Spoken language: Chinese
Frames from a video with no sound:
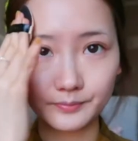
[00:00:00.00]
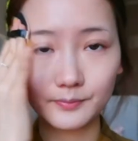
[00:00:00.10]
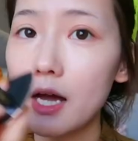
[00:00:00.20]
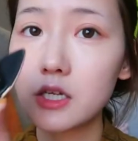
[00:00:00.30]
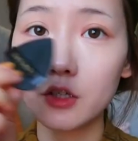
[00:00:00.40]

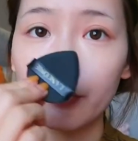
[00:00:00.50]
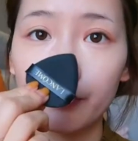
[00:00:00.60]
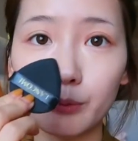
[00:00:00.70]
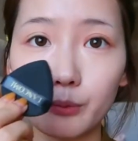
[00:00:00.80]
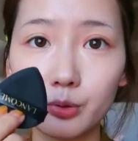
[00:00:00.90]
它这个
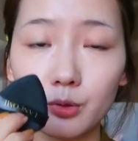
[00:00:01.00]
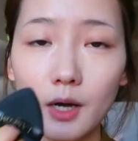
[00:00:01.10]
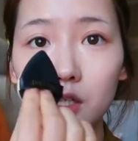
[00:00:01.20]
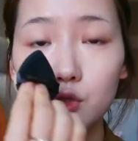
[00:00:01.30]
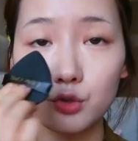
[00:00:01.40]
粉扑
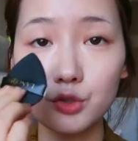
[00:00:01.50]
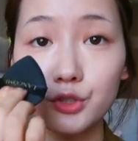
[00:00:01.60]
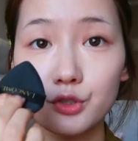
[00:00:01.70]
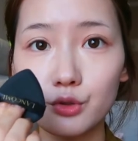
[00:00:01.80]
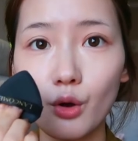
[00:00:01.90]
依旧是
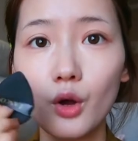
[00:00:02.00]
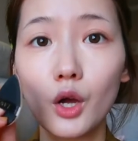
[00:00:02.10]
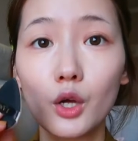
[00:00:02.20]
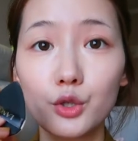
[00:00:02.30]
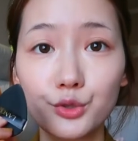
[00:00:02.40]
这种
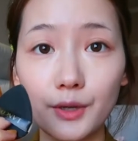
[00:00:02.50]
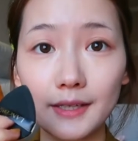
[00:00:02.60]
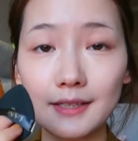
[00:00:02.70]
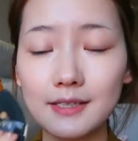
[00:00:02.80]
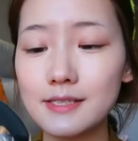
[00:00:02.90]
水
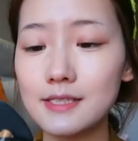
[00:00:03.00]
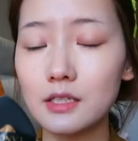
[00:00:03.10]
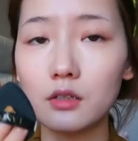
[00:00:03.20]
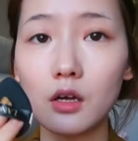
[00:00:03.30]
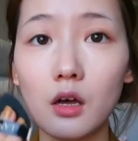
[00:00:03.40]
滴
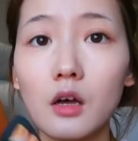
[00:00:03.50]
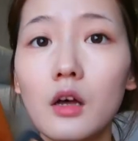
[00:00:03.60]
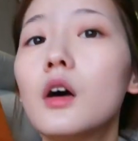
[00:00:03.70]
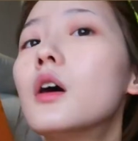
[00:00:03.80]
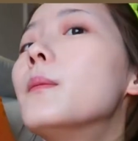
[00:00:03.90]
型的。
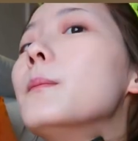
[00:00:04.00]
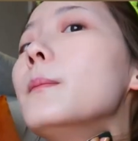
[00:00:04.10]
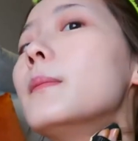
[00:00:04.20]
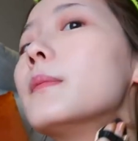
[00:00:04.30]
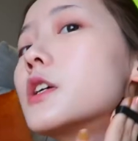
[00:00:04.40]

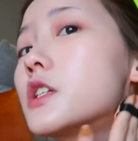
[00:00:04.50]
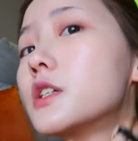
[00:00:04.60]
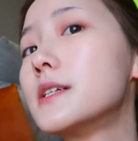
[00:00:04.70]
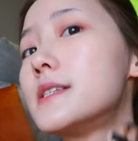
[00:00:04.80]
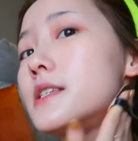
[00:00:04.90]
嗯，
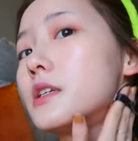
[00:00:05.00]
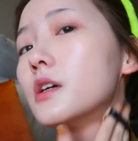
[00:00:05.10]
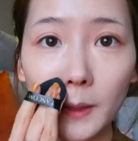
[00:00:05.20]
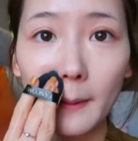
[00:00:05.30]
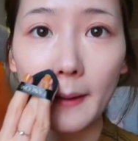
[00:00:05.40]
设计
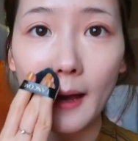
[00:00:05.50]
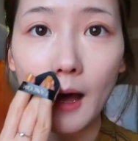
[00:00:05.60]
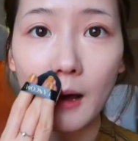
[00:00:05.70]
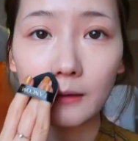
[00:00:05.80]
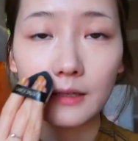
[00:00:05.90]
特别
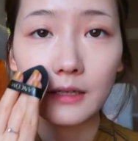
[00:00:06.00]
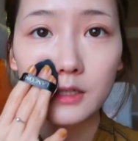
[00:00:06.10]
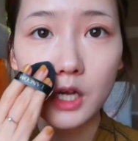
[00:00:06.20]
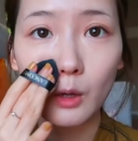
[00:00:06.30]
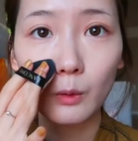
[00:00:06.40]
好，你
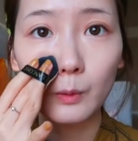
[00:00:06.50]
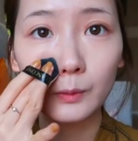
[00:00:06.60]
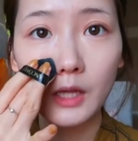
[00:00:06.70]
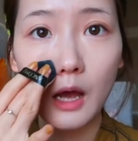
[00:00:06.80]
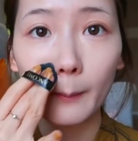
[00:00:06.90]
照顾
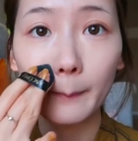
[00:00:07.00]
到